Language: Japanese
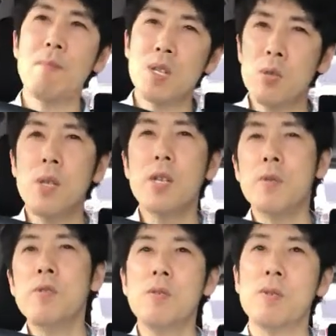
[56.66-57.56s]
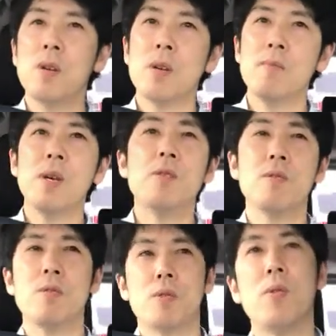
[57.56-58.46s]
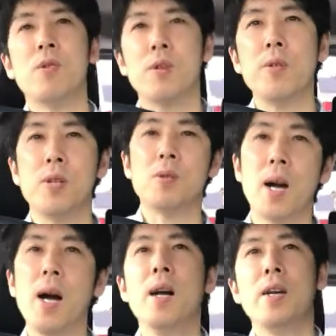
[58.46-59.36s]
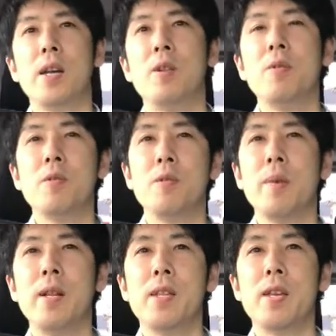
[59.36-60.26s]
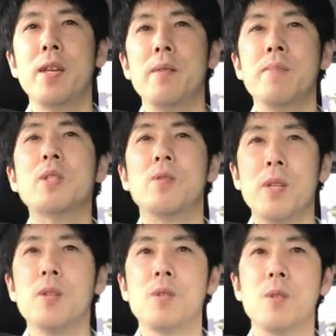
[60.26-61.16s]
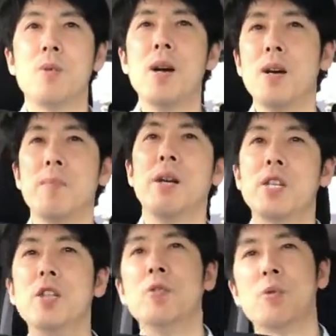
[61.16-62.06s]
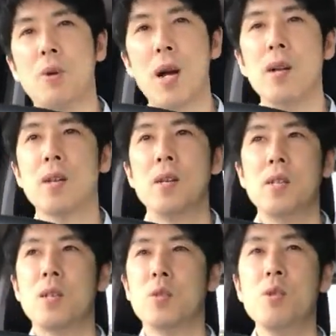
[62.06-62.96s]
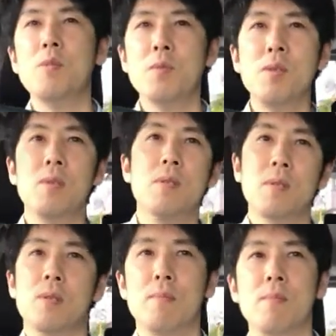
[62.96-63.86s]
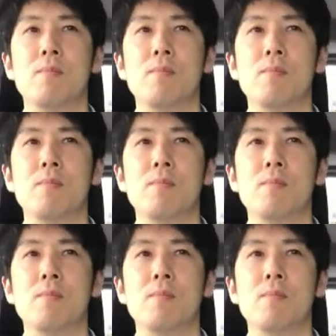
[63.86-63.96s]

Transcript: まあ、その中でも、まあ、よくこう憑依とかいろいろ言われてますよね憑依とか、まあ、生き量とかでそういうのも、う